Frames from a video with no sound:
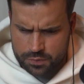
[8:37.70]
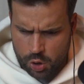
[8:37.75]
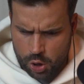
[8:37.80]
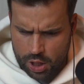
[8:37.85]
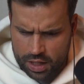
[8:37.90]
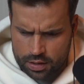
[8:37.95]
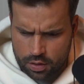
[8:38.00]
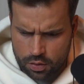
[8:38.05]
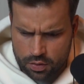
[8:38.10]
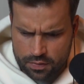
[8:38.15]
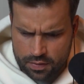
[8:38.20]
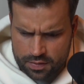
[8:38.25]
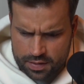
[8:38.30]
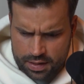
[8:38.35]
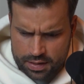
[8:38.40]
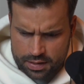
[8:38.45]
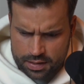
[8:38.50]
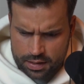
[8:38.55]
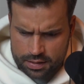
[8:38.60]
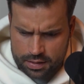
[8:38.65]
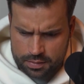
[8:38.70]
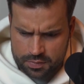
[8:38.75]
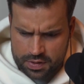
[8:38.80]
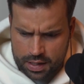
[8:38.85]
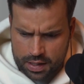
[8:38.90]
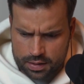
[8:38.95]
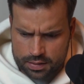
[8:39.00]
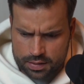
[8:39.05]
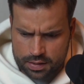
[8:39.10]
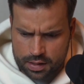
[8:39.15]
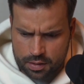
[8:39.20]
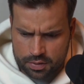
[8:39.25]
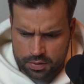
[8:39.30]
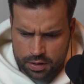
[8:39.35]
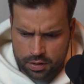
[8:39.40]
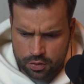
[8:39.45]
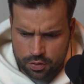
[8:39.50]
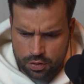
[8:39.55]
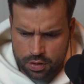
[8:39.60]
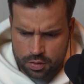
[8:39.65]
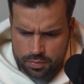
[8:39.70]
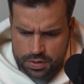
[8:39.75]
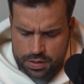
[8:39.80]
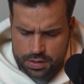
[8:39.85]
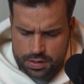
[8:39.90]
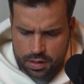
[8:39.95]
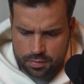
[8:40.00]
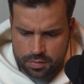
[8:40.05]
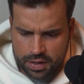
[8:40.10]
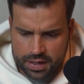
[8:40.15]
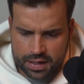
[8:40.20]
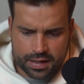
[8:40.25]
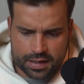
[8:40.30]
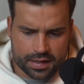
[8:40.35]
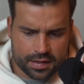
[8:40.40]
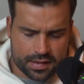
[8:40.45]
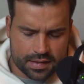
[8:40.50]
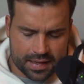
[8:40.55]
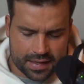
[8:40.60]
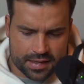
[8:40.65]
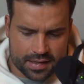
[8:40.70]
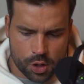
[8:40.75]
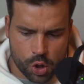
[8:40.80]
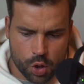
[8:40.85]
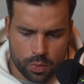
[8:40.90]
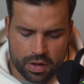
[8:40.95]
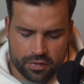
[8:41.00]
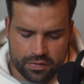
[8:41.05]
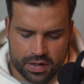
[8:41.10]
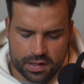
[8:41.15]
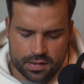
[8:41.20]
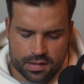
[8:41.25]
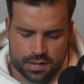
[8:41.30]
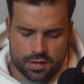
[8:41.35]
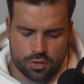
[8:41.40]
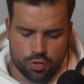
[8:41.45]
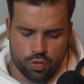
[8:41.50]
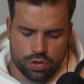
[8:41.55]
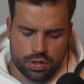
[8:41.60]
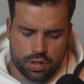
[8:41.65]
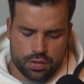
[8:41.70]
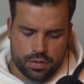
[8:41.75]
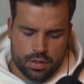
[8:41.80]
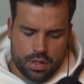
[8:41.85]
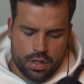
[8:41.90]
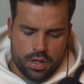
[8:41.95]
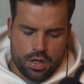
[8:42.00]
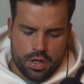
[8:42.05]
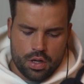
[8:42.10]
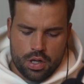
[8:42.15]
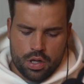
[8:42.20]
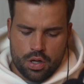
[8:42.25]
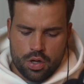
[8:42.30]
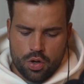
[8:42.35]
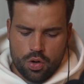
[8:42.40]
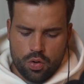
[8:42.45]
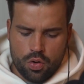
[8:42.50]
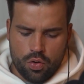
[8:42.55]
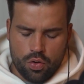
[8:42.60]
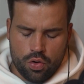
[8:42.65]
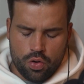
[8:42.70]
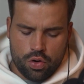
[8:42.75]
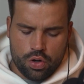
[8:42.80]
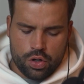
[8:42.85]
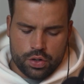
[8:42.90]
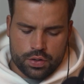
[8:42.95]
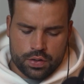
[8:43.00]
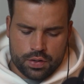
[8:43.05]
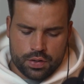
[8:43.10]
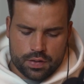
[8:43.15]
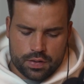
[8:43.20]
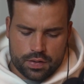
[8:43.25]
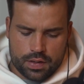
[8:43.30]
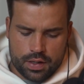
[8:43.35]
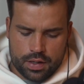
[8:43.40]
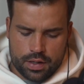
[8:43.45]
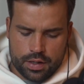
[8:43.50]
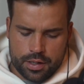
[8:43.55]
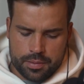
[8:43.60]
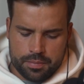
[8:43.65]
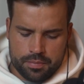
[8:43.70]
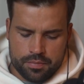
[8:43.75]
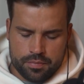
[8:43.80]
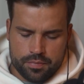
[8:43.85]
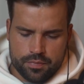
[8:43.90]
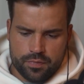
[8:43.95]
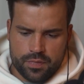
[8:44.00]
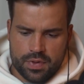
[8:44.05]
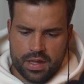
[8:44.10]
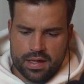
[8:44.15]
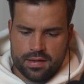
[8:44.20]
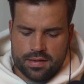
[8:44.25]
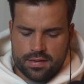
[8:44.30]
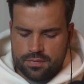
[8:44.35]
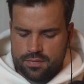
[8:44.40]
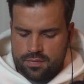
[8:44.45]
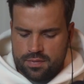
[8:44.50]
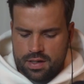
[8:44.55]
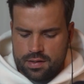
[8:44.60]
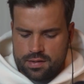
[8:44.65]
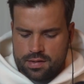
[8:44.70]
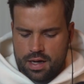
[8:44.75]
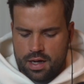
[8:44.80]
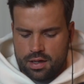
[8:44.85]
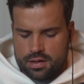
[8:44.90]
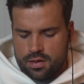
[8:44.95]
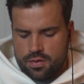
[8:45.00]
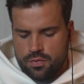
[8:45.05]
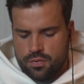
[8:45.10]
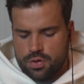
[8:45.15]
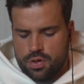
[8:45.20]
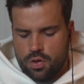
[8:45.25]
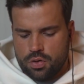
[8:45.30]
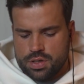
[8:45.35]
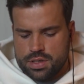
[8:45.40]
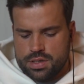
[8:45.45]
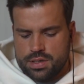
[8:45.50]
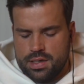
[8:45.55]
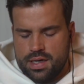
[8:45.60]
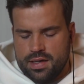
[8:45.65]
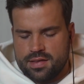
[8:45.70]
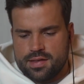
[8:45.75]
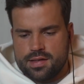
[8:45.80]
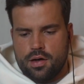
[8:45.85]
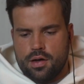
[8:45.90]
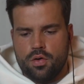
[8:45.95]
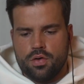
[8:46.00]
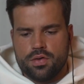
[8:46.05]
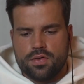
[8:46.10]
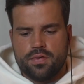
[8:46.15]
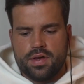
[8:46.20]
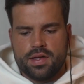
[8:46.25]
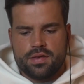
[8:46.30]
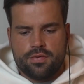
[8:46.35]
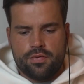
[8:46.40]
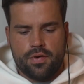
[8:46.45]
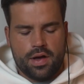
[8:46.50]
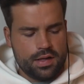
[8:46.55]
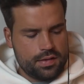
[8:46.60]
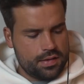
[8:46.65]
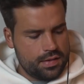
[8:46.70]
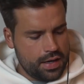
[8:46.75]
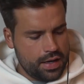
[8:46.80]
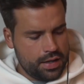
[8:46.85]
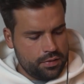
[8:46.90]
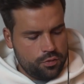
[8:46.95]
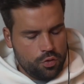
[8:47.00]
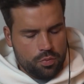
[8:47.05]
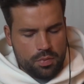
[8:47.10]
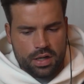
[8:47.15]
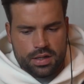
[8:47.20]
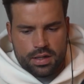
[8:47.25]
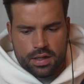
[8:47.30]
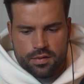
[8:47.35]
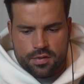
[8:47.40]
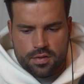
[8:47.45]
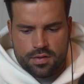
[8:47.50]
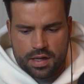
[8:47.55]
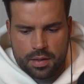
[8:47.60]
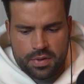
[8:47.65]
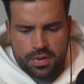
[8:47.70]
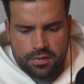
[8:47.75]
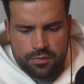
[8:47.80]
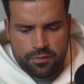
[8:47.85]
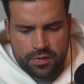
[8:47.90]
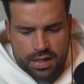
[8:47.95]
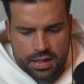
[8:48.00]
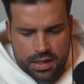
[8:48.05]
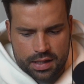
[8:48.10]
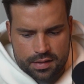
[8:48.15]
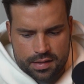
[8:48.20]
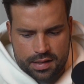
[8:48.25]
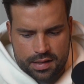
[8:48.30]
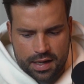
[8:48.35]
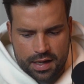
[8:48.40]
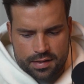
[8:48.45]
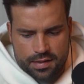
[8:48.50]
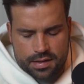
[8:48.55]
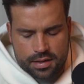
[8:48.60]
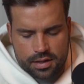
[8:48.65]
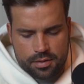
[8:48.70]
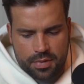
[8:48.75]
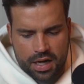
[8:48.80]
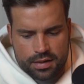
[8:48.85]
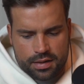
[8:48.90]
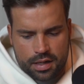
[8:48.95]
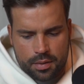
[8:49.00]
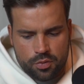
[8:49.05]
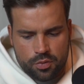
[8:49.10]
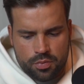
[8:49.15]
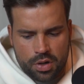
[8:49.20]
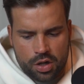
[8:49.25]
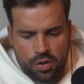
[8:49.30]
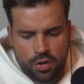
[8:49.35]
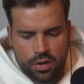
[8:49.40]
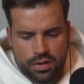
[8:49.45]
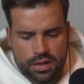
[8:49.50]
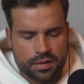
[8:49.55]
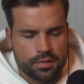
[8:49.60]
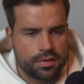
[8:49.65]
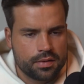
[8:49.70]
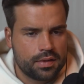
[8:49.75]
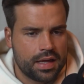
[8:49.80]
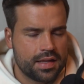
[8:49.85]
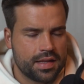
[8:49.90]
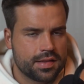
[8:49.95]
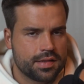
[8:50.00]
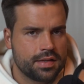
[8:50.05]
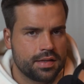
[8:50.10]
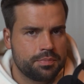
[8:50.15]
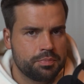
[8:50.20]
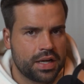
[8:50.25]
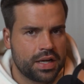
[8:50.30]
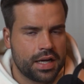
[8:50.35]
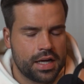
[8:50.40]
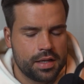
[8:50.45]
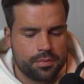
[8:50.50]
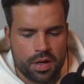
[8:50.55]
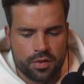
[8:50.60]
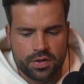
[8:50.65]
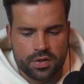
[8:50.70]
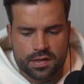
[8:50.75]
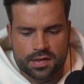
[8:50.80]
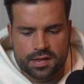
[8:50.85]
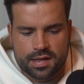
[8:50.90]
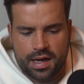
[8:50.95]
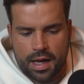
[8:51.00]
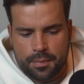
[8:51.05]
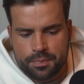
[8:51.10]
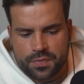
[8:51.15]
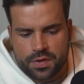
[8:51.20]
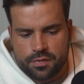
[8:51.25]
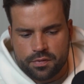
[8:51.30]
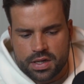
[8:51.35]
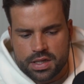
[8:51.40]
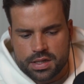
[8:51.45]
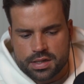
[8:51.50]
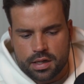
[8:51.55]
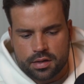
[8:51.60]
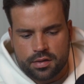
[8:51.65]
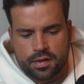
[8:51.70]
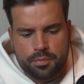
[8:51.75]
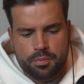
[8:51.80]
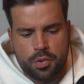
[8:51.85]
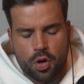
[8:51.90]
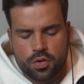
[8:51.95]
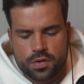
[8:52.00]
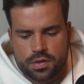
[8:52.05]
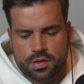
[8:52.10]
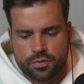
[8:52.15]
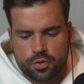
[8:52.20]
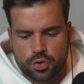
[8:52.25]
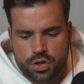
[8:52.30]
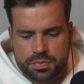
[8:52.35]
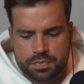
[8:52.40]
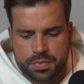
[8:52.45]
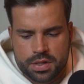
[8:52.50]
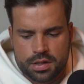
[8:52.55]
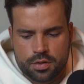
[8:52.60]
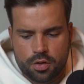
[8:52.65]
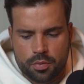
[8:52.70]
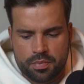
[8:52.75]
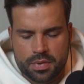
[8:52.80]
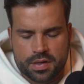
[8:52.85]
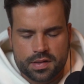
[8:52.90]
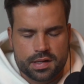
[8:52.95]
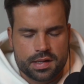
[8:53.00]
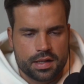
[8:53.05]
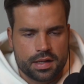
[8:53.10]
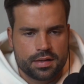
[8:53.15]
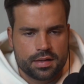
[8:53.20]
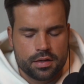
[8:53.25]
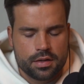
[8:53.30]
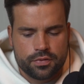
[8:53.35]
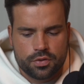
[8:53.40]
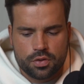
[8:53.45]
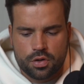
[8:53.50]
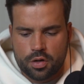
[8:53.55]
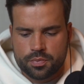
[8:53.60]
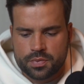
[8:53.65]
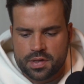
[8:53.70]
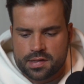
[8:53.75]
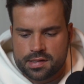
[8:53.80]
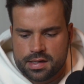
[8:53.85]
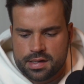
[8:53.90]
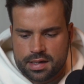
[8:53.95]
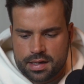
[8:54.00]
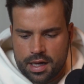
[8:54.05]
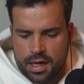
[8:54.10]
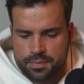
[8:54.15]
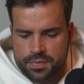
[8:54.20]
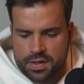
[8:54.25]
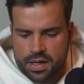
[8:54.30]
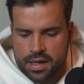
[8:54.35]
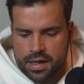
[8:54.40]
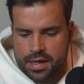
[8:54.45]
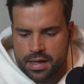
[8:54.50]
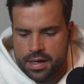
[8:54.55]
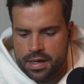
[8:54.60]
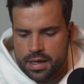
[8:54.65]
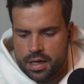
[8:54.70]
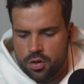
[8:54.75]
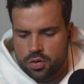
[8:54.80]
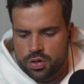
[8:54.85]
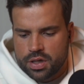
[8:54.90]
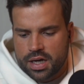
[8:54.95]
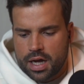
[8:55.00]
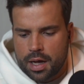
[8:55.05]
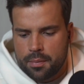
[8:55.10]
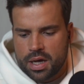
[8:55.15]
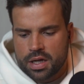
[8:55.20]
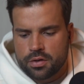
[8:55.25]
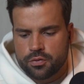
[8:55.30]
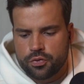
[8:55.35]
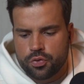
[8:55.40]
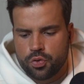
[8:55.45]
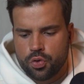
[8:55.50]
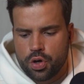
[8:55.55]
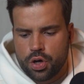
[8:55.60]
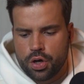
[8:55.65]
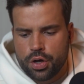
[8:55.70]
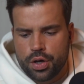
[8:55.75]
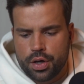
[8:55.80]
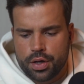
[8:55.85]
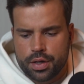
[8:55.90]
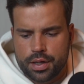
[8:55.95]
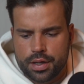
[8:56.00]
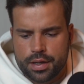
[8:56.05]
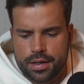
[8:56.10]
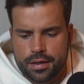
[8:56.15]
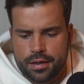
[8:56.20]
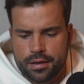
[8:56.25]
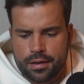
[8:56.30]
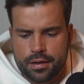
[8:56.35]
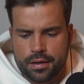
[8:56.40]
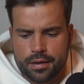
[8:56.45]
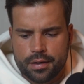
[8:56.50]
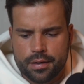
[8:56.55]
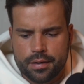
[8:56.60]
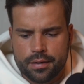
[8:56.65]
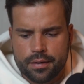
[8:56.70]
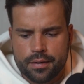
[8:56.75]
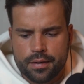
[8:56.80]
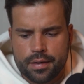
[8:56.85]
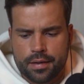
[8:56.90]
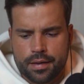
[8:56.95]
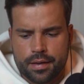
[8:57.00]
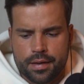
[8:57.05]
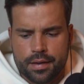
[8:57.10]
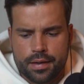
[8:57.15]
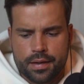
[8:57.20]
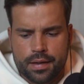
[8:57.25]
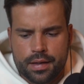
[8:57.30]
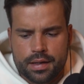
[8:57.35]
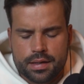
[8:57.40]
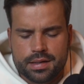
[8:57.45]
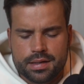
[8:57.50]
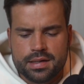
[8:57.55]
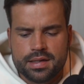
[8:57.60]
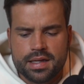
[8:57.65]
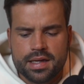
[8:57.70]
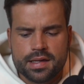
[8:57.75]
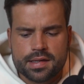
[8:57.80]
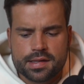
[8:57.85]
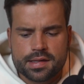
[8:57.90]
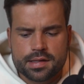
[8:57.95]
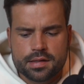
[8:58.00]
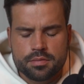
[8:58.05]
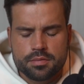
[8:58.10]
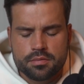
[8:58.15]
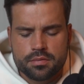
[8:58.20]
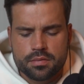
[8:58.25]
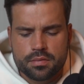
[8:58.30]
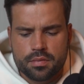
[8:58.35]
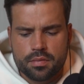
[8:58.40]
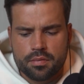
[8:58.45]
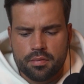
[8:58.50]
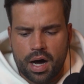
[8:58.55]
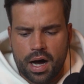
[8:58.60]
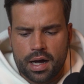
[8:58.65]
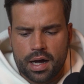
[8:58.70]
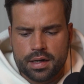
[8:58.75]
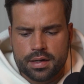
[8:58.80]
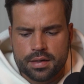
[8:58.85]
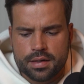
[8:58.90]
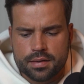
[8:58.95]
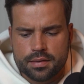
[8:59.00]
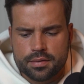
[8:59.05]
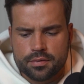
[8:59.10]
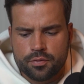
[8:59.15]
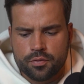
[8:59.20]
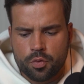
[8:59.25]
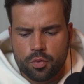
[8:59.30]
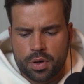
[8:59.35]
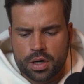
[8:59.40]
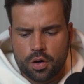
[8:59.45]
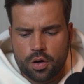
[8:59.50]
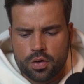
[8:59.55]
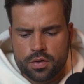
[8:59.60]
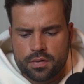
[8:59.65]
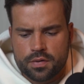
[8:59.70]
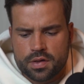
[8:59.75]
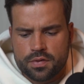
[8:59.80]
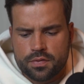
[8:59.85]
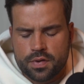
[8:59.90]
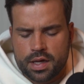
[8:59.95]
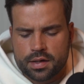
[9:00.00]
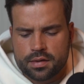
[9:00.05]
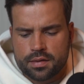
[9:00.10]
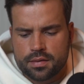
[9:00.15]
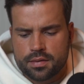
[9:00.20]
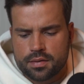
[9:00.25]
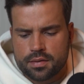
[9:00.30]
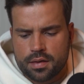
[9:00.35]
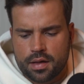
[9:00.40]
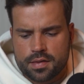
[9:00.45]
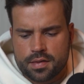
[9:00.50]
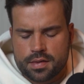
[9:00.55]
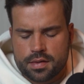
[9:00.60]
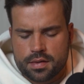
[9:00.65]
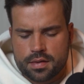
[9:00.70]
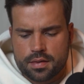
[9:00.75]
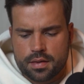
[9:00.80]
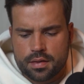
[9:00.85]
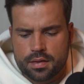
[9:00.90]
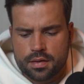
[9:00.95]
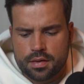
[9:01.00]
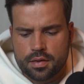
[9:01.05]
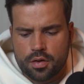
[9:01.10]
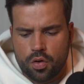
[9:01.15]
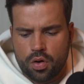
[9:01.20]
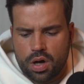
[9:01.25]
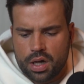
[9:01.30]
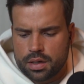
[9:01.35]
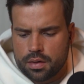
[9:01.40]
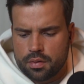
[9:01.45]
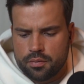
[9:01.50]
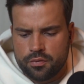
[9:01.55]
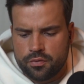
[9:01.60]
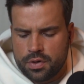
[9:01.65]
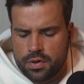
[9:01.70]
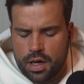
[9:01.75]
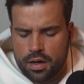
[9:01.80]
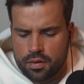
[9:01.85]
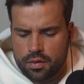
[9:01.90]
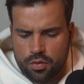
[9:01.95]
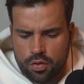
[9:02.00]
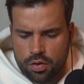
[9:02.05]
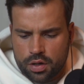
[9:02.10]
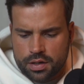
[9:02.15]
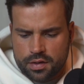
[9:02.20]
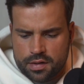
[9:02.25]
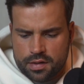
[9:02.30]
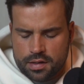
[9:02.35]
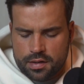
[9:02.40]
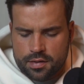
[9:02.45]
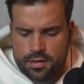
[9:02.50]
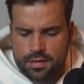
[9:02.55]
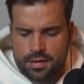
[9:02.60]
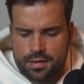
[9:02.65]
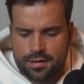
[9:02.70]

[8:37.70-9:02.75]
Schade, auswärts kann ich an dem Tag nicht, aber gegen Köln bin ich dabei. Ja, dann ist das ja schon mal wenigstens gut. Und ähm, es, wie gesagt, es wird auch nicht die letzte Auswärtsfahrt sein, wo man dann zusammen, wenn ich jetzt die erste gemacht habe und mal, dann testet man halt mal, wie das klappt, wenn ich dann poste, wo ich bin, ob man sich dann trifft oder ob das nicht klappt. Und dann kann man für äh, die nächsten Male, wo man auswärts fährt, das äh, auch an, wieder organisieren.